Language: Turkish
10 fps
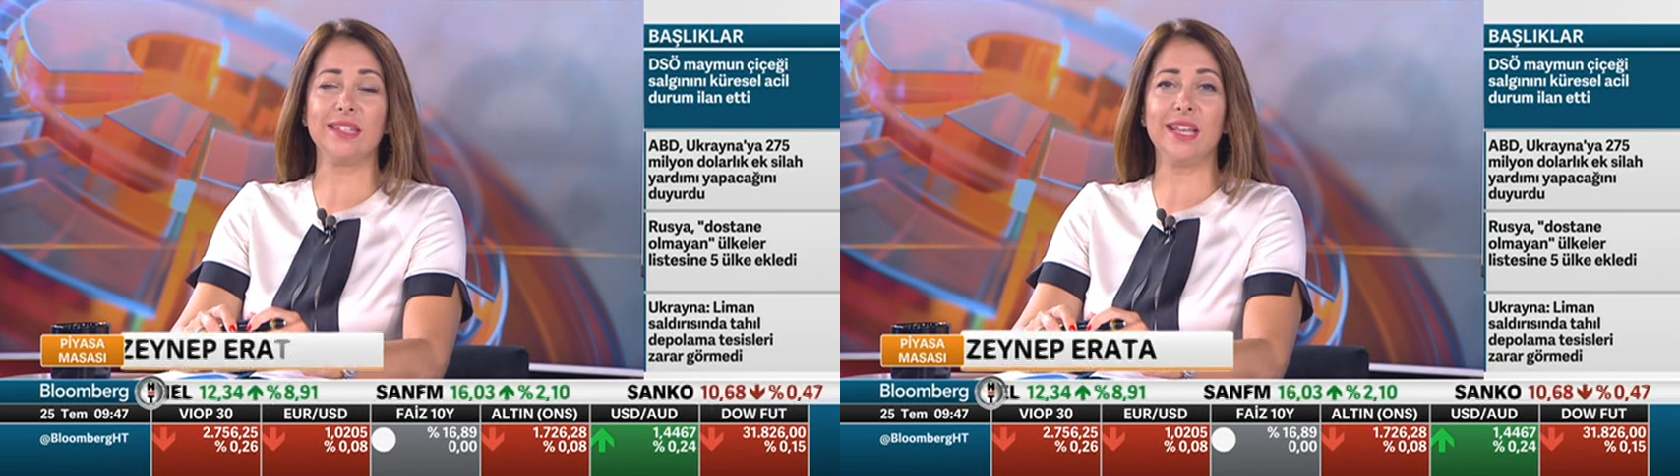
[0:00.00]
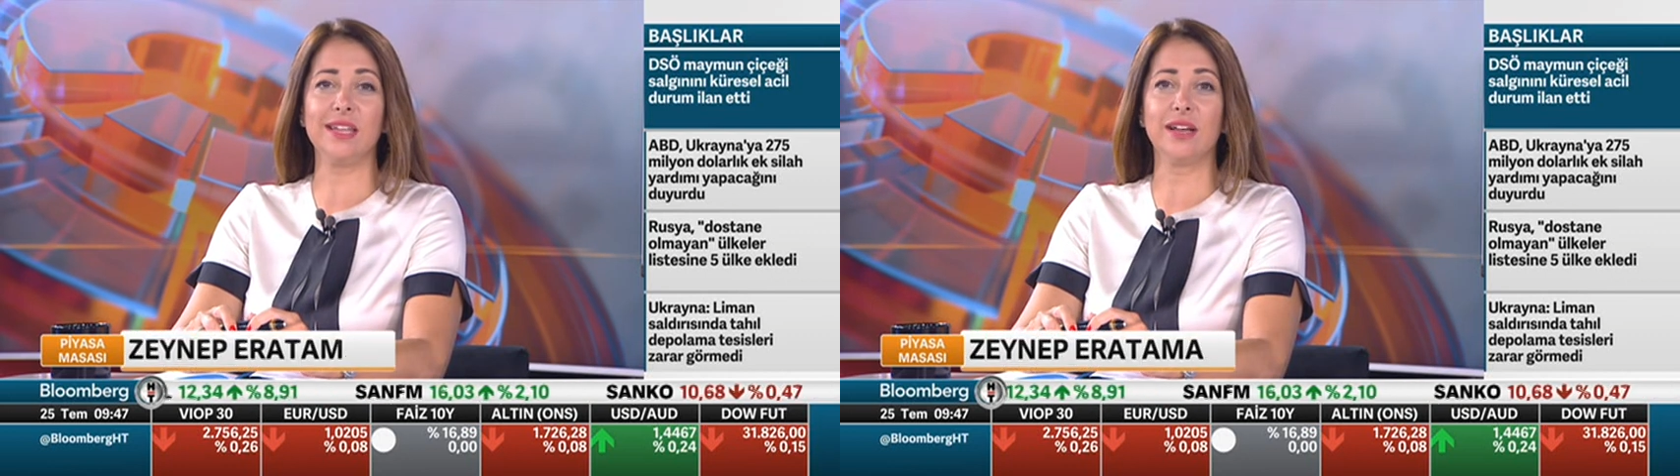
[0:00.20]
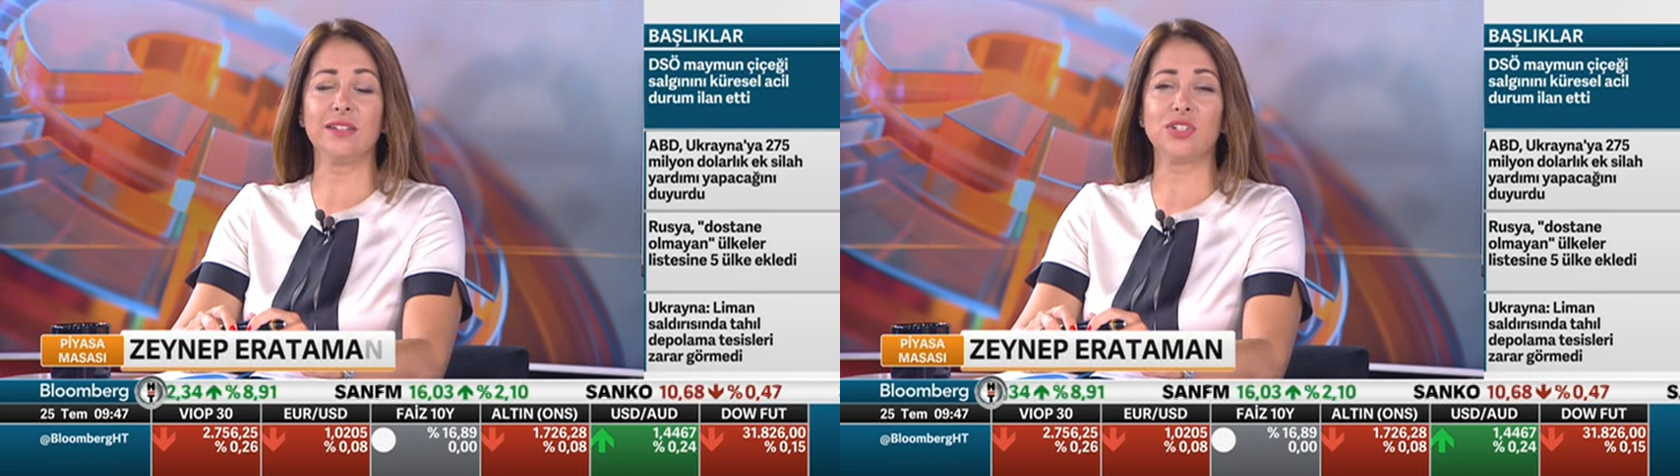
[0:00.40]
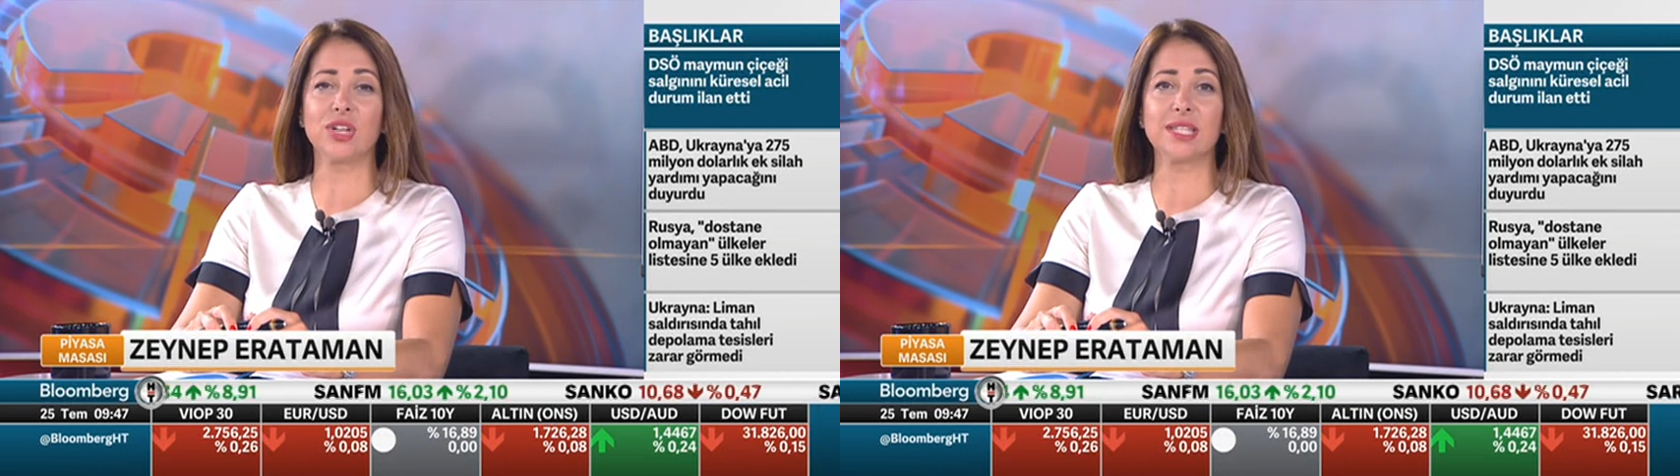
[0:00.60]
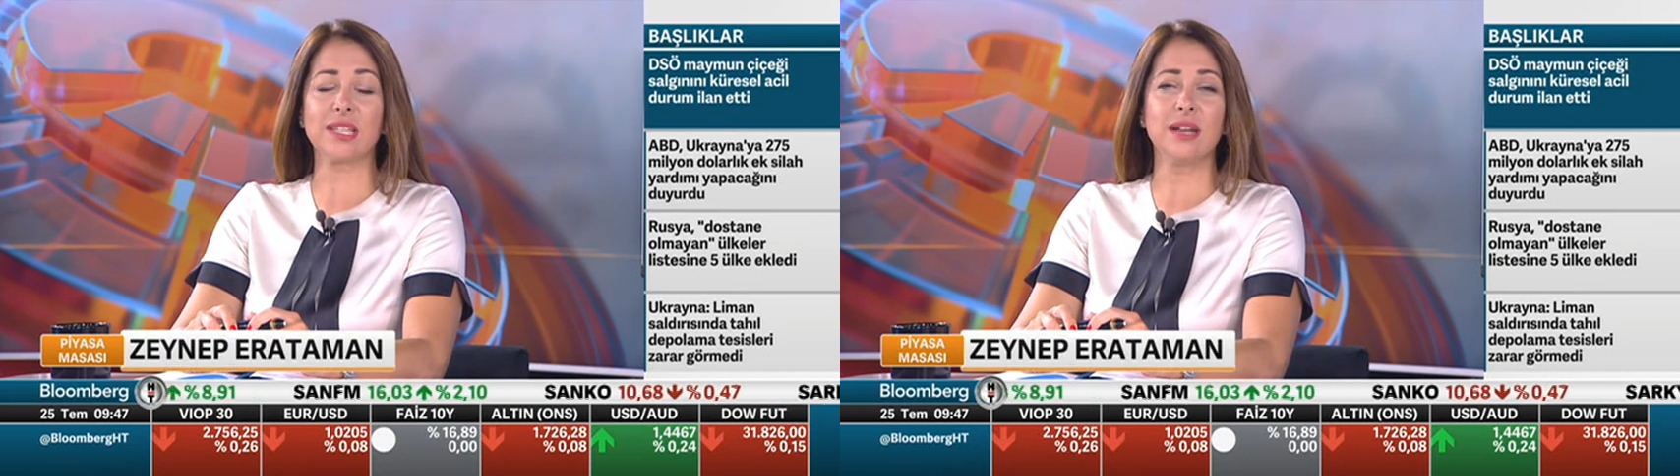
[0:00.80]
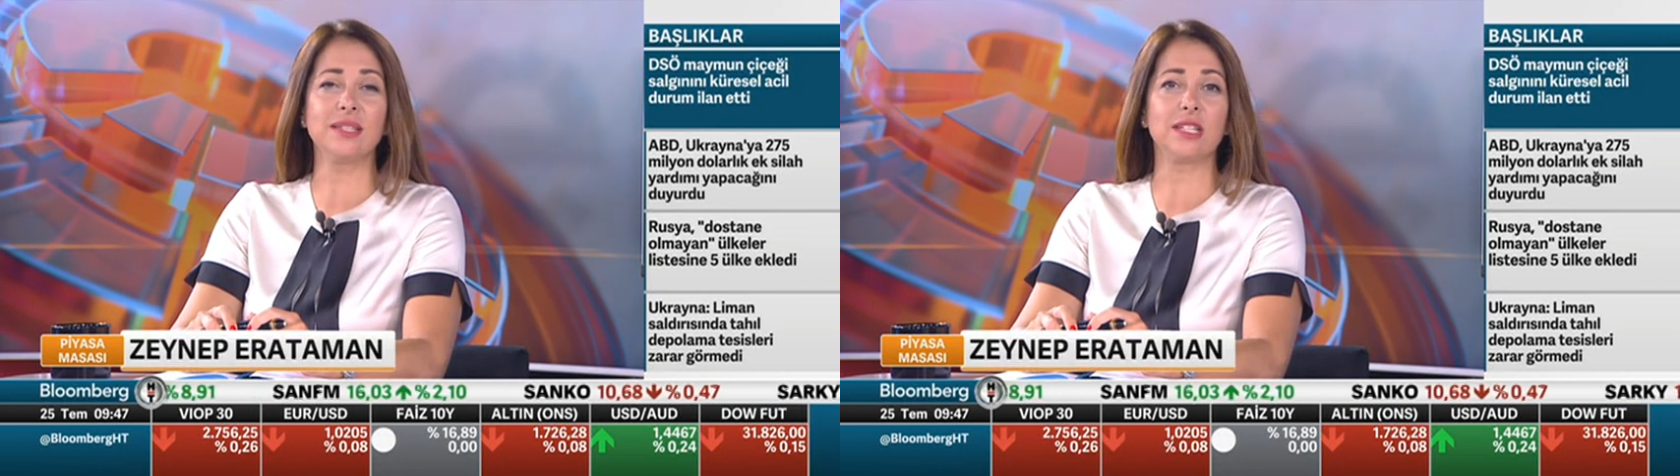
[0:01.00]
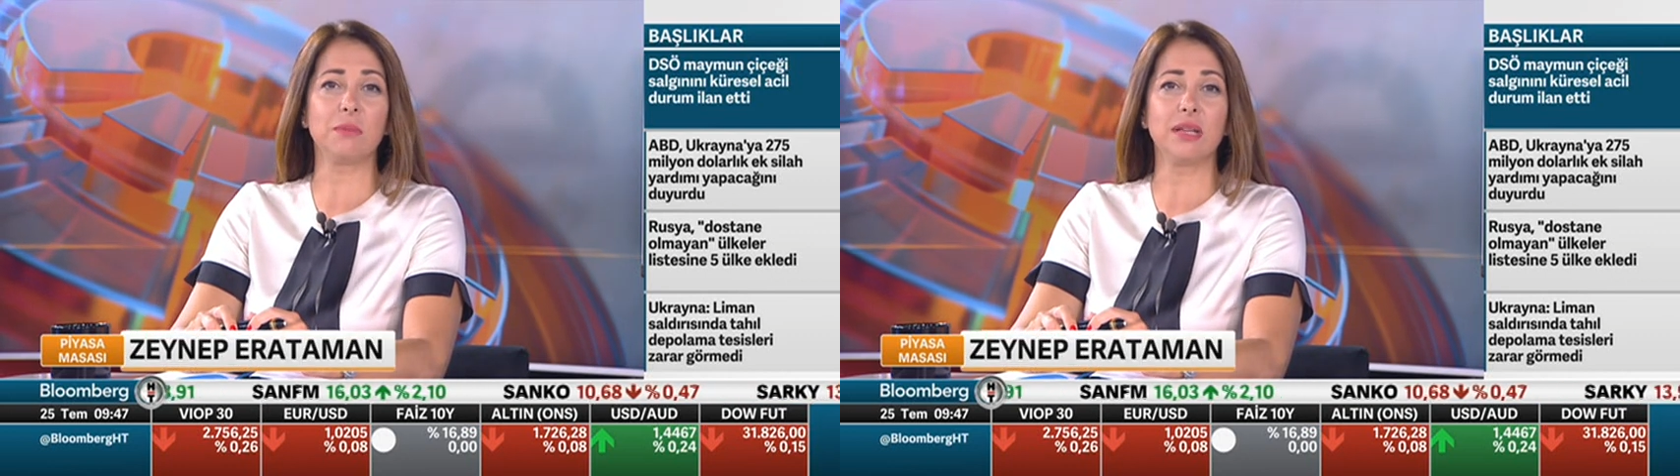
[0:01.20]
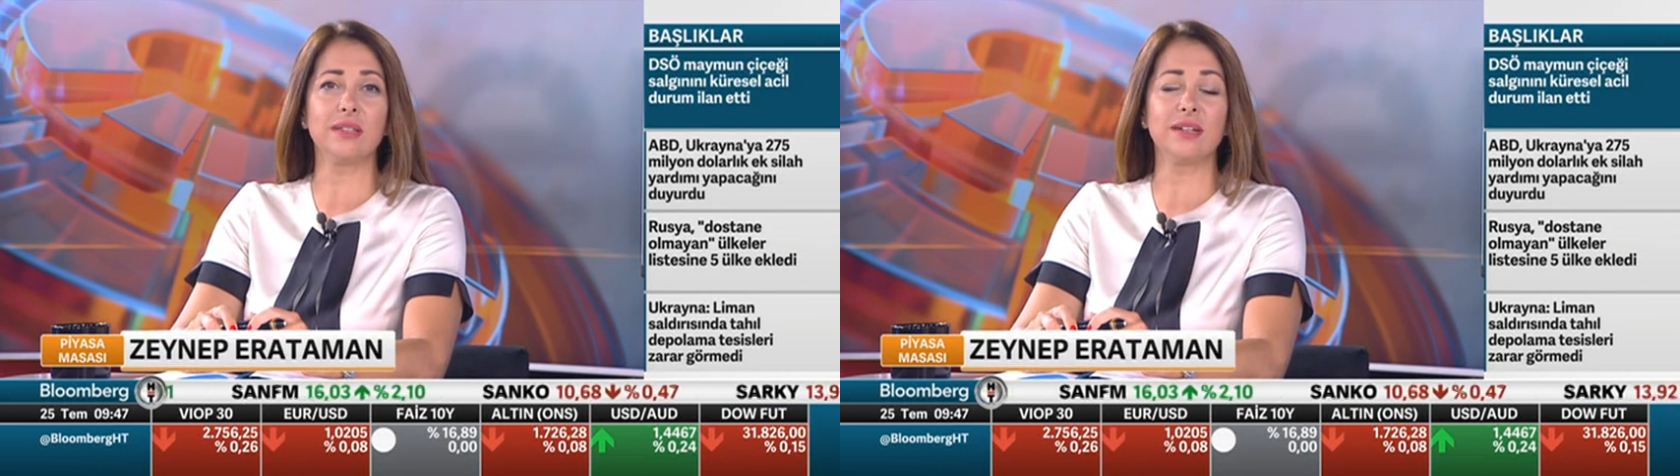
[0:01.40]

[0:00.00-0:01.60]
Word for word: ele alacağız. Aynı zamanda reel